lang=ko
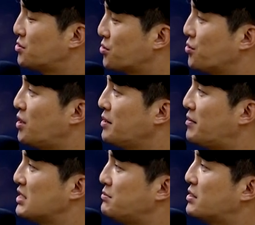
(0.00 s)
적용하는
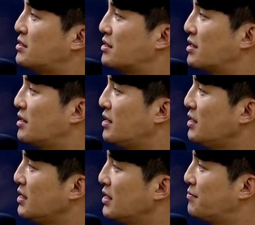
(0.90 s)
마지막 단계가